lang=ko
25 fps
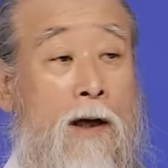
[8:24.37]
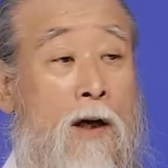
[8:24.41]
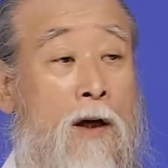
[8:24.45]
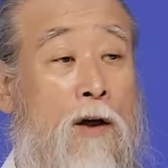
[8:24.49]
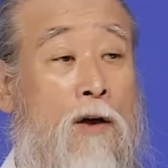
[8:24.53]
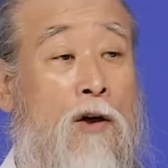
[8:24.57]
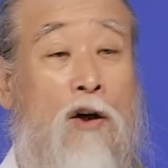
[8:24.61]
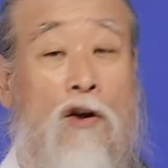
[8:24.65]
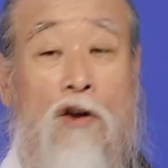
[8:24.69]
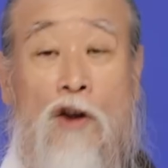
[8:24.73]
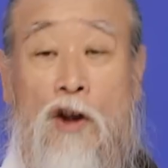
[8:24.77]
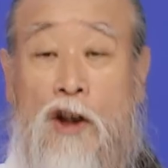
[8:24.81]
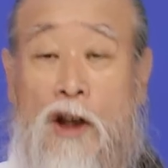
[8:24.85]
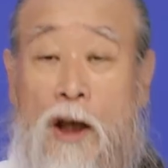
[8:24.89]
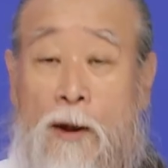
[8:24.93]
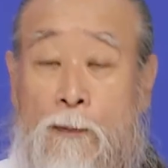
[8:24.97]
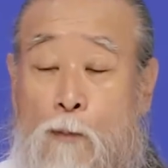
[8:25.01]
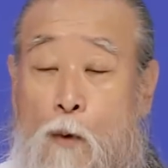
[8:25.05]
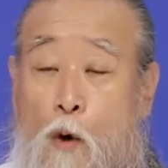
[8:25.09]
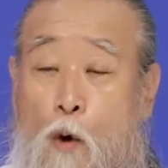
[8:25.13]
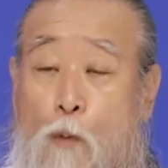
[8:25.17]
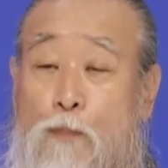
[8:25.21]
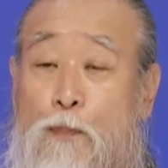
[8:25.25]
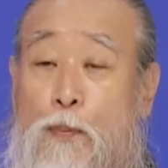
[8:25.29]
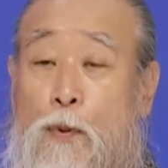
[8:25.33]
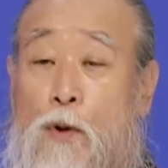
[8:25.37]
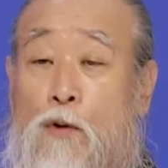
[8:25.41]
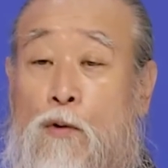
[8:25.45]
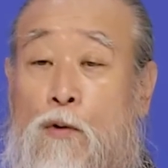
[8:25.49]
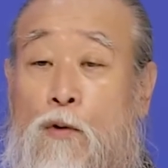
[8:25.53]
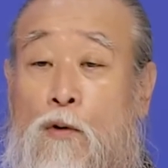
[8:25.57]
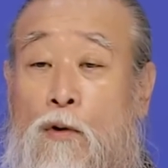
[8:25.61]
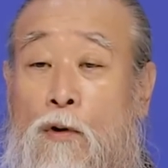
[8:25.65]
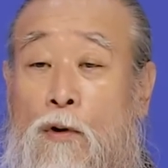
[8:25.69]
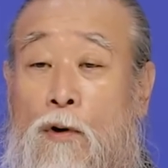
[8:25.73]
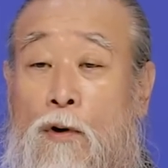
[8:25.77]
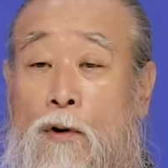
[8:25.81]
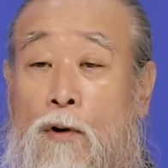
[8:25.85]
그렇게 못
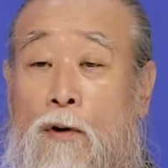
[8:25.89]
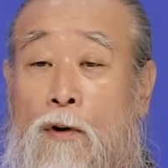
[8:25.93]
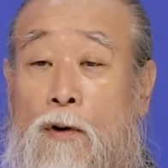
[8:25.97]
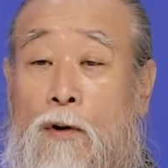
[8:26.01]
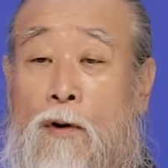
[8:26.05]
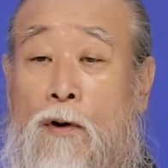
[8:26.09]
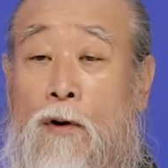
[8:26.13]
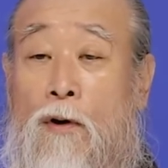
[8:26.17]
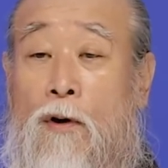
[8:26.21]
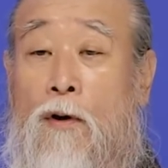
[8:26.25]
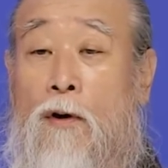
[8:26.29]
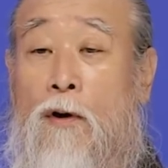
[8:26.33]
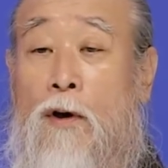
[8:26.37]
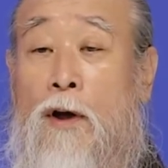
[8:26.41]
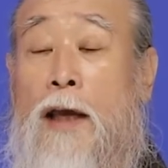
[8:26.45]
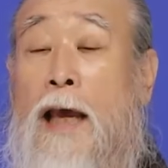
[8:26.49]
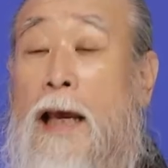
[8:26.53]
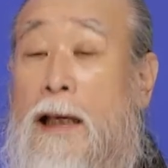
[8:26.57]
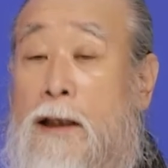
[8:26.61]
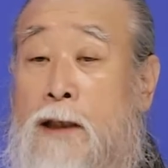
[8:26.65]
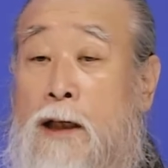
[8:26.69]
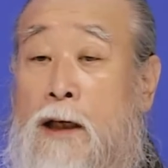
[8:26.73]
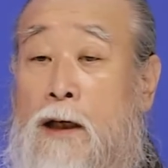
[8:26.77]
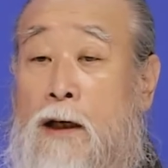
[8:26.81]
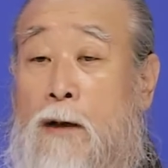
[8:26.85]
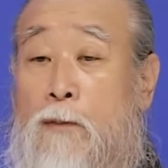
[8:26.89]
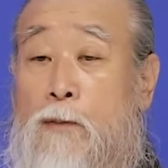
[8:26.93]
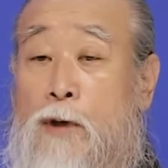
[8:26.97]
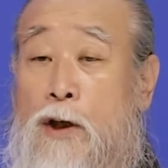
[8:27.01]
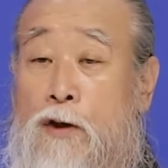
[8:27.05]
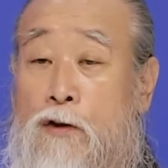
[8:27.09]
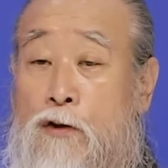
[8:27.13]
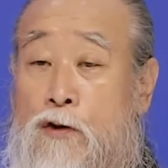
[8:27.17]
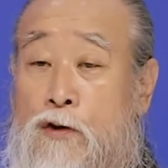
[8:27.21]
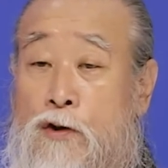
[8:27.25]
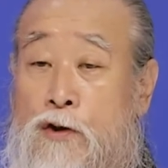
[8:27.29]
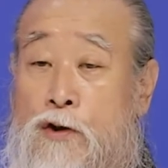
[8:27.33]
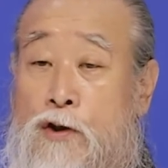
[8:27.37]
배우고 한 사람이
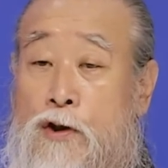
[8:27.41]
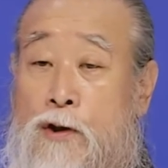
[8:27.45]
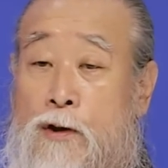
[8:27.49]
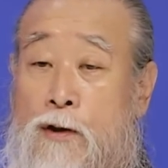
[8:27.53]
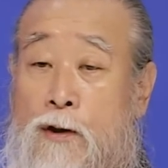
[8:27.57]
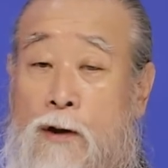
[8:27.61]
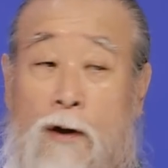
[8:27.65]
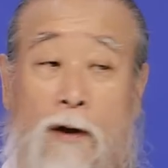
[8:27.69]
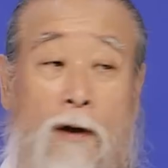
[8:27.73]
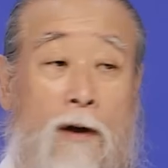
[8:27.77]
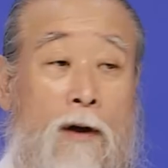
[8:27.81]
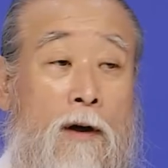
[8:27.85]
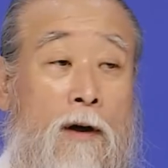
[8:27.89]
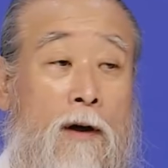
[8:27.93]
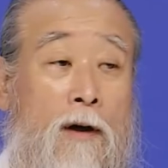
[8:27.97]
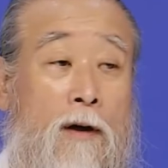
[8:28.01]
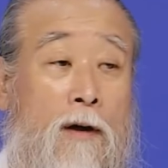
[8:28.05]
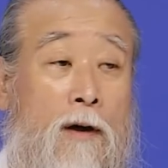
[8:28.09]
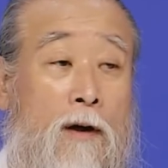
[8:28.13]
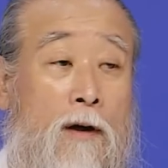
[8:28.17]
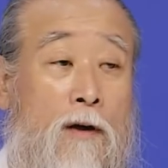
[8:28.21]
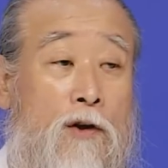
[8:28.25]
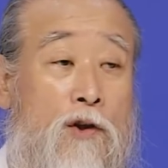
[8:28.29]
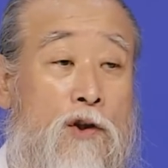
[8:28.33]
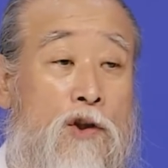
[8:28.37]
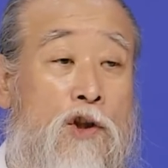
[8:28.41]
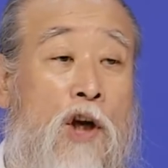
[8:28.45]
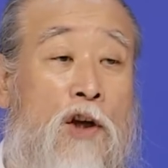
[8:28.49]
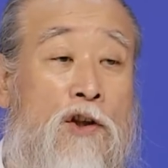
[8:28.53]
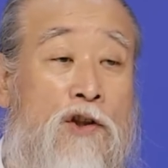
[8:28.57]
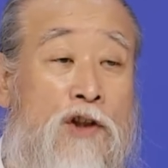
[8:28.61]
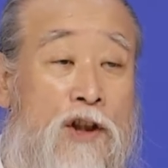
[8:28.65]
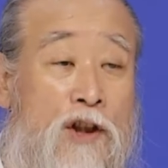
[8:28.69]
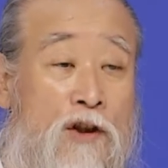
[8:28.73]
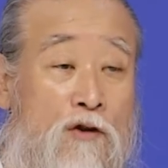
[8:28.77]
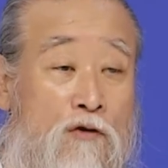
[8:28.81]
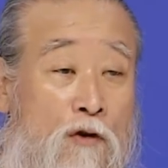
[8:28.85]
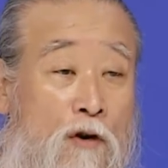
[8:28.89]

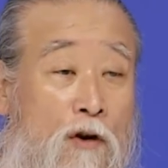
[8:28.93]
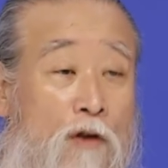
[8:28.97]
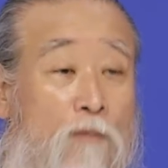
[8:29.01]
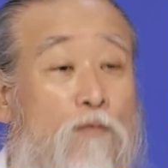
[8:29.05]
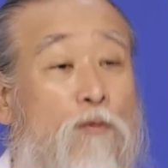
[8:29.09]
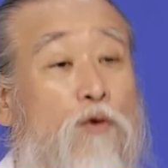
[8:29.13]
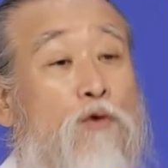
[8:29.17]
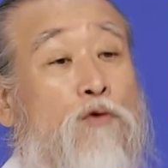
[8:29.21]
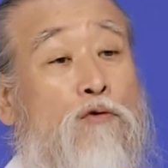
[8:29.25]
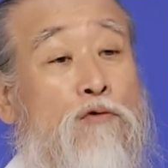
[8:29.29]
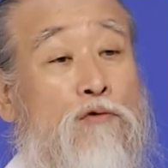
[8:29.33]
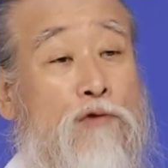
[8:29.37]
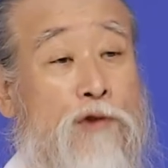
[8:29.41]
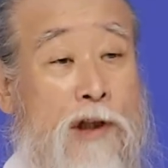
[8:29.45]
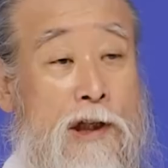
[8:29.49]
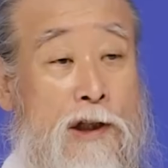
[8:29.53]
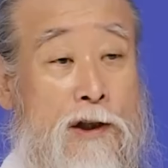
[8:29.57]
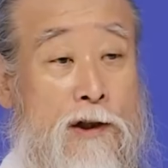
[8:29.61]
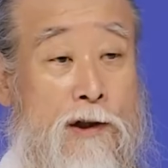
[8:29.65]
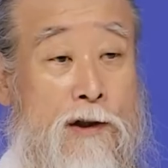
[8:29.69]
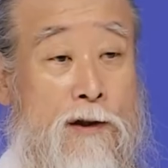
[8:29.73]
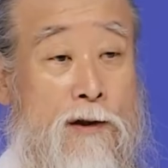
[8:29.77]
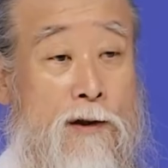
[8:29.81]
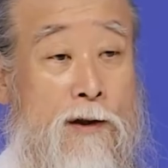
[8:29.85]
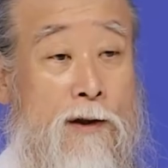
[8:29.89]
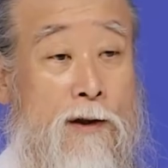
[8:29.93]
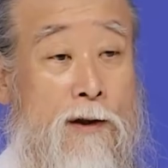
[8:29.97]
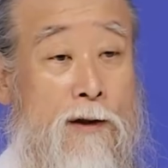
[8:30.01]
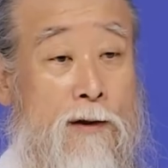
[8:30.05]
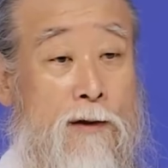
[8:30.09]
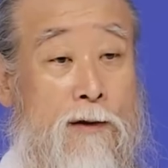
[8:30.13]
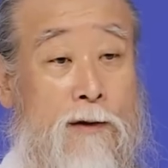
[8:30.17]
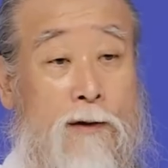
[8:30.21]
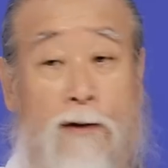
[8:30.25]
선진국을 무조건 찾아가는 거예요.